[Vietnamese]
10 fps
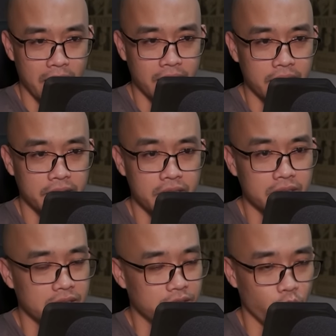Bởi
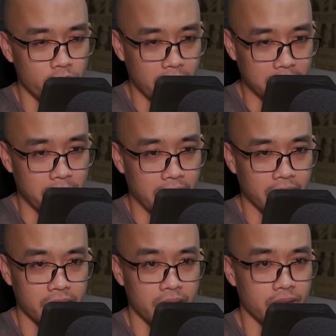vì một chương phong ảnh
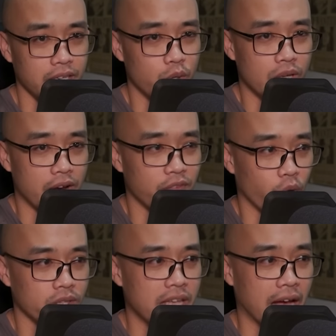phù được cấu thành
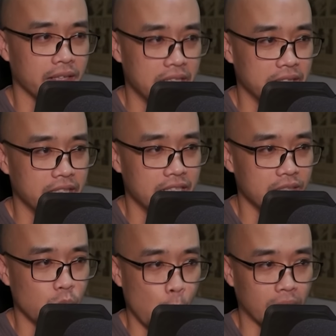từ 27 phù
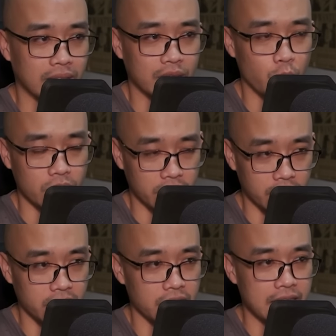văn phong thuộc tính
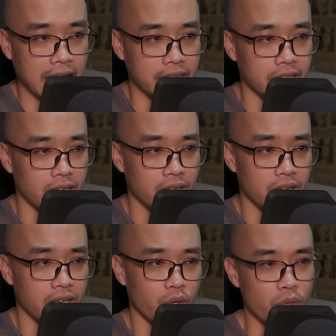phức tạp vô cùng,
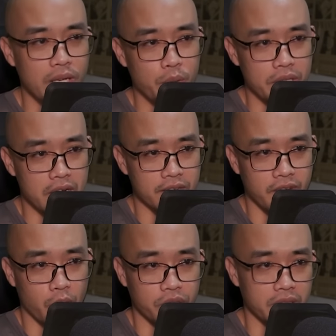chỉ cần một sai
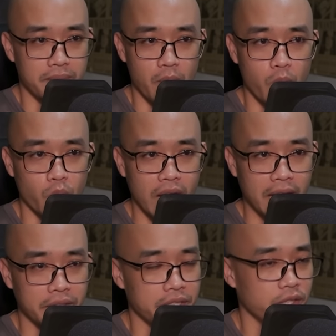sót nhỏ sẽ thất
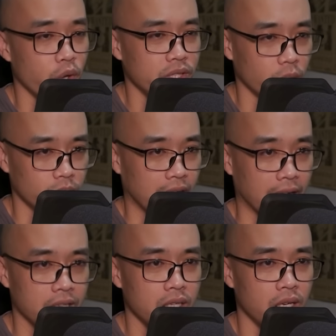bại, xác suất
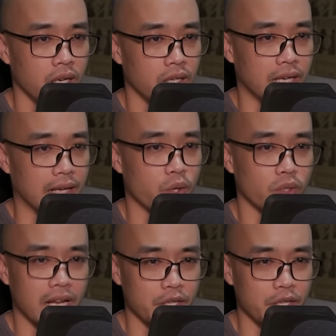thành công cực thấp.